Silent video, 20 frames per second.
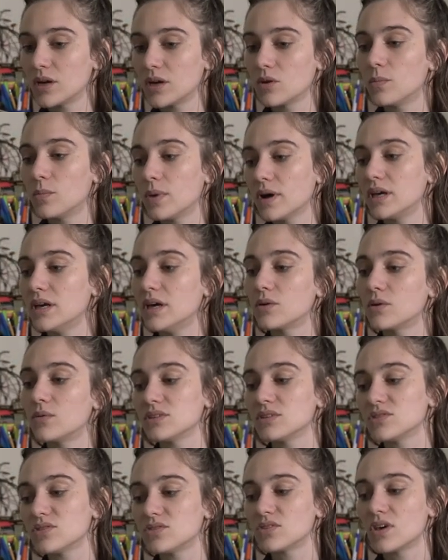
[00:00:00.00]
en un país, en
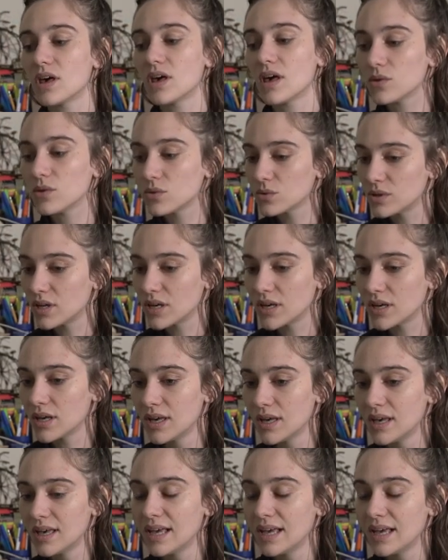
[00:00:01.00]
una sociedad donde